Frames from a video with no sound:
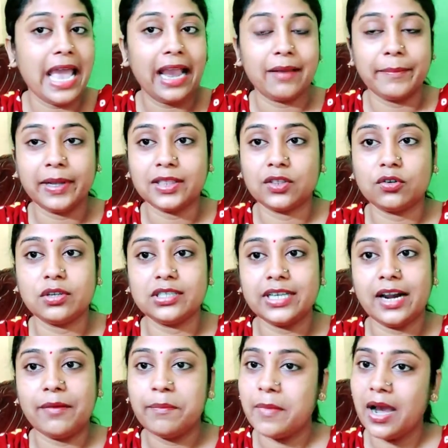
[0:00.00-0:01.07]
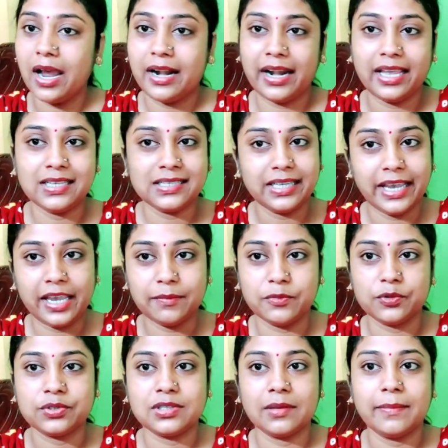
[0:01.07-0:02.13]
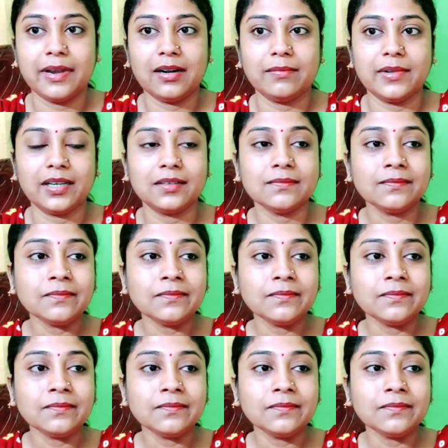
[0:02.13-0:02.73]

একমাত্র যার মা নেই সেই বুঝতে পারবে